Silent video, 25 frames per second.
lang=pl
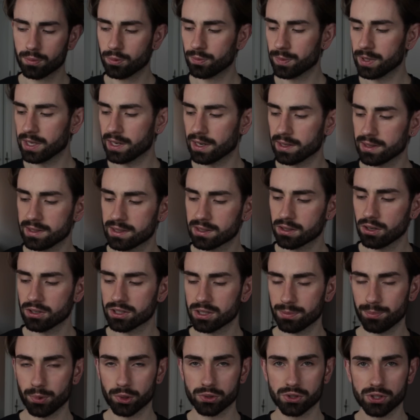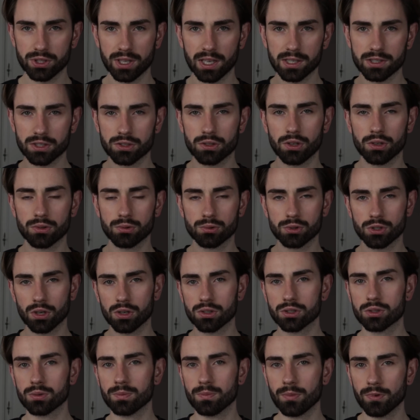lub mnie na Discordzie poczytasz, to dużo
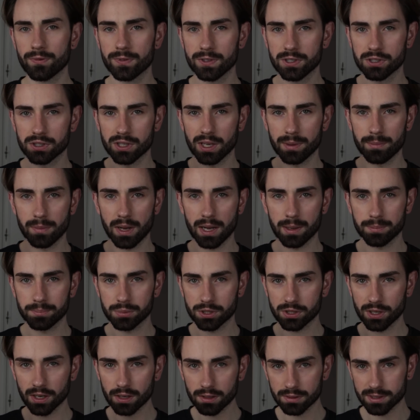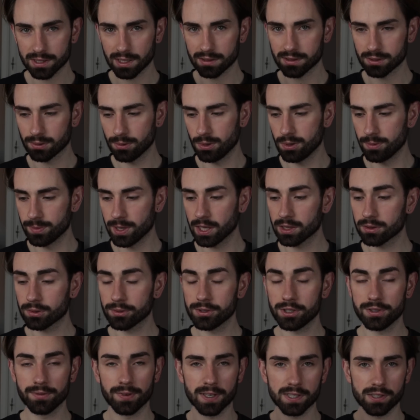osób mówi, że ma przekozacką
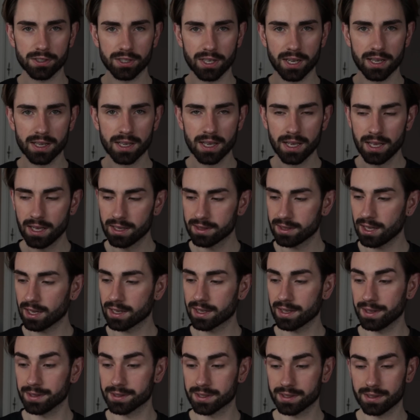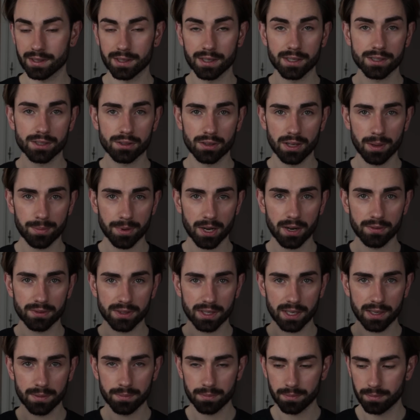objętość i właśnie tak jest. Jest to
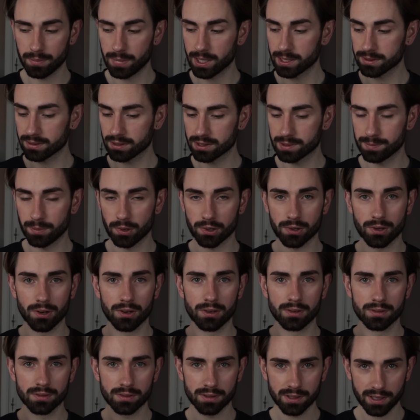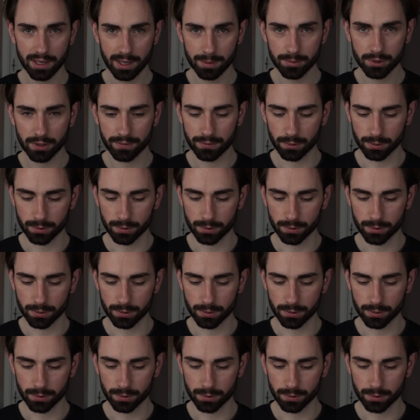naprawdę bardzo spoko krem do